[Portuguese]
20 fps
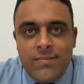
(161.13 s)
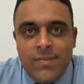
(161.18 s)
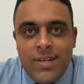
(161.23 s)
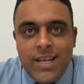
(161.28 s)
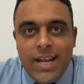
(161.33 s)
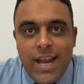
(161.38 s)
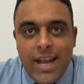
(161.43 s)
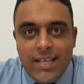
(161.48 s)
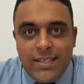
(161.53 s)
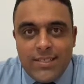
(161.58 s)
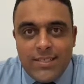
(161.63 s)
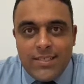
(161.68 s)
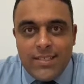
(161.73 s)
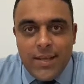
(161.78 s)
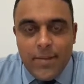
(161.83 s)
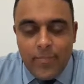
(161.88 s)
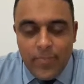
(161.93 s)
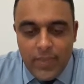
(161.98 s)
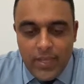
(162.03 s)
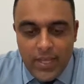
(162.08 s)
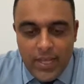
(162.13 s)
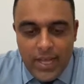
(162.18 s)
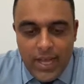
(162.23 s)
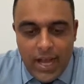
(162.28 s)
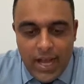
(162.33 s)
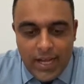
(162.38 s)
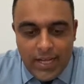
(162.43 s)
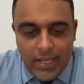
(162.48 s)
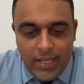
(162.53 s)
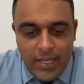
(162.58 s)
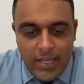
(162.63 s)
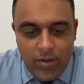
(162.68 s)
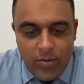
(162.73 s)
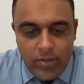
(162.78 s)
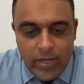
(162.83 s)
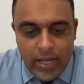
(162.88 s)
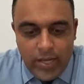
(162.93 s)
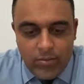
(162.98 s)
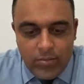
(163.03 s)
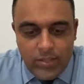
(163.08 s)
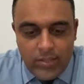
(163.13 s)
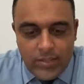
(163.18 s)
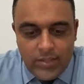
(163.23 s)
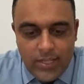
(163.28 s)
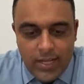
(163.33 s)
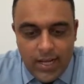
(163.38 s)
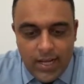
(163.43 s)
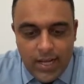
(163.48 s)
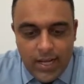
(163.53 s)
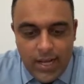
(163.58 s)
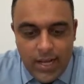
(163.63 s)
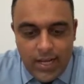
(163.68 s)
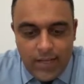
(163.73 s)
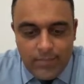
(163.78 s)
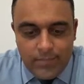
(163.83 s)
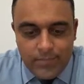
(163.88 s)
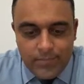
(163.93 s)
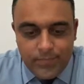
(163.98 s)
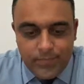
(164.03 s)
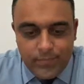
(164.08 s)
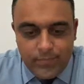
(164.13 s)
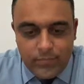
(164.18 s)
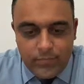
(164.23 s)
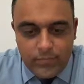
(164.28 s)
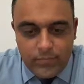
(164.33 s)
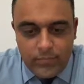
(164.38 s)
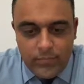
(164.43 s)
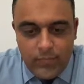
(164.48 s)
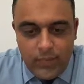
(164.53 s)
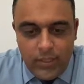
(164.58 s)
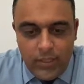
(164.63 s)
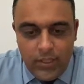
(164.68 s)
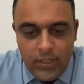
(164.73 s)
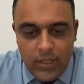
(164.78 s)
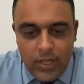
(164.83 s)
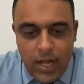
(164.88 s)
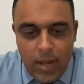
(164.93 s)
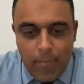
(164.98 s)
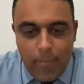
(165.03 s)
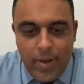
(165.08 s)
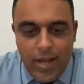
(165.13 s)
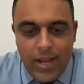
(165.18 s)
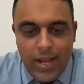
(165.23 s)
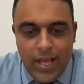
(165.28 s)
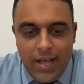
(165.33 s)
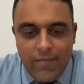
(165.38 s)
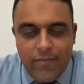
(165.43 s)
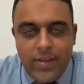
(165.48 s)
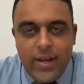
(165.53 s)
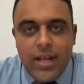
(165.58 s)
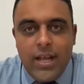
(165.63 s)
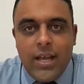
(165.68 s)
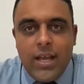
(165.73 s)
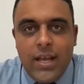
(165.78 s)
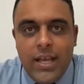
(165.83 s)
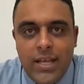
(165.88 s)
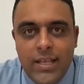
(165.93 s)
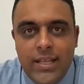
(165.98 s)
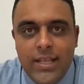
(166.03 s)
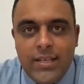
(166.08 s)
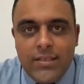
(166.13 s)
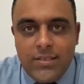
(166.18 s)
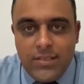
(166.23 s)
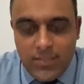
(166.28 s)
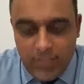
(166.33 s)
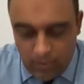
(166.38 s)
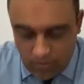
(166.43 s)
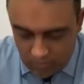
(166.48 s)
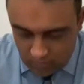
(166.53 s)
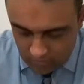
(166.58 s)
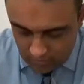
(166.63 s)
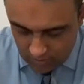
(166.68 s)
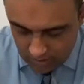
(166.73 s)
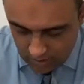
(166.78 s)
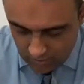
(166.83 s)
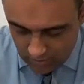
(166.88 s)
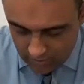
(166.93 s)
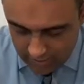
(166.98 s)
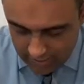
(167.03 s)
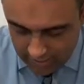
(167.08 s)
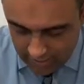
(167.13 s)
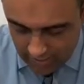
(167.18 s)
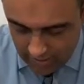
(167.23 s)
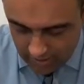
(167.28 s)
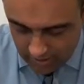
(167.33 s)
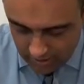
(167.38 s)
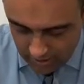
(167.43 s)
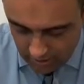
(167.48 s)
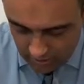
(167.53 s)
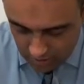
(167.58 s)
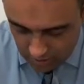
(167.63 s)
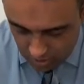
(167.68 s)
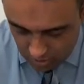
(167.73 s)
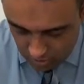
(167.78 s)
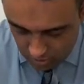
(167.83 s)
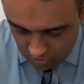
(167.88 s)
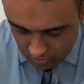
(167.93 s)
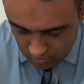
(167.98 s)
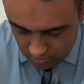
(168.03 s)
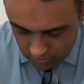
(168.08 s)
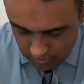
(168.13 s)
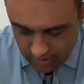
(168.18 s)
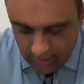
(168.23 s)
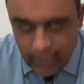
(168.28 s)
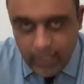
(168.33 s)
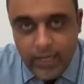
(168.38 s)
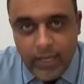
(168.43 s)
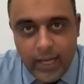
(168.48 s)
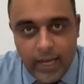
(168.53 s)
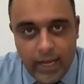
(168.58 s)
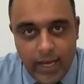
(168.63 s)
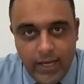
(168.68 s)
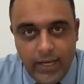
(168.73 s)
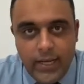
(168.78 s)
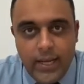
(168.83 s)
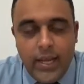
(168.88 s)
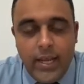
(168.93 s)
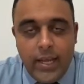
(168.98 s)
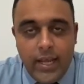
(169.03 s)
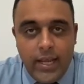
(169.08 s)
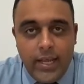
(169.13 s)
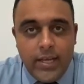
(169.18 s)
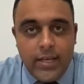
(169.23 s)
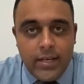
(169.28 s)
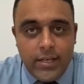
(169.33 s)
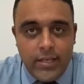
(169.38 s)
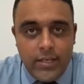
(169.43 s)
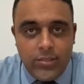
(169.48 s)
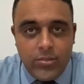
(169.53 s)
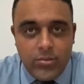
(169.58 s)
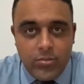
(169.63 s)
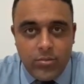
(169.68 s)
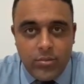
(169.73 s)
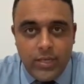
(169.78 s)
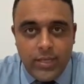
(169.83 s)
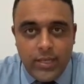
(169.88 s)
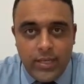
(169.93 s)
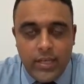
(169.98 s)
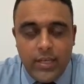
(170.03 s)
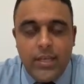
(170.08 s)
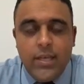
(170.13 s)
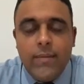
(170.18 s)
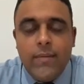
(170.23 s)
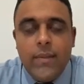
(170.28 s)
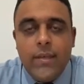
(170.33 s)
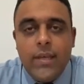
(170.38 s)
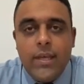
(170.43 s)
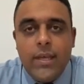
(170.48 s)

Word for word: graça. Aqui eu quero destacar a palavra redenção. Então, em Cristo, em quem, né? Em Cristo aqui,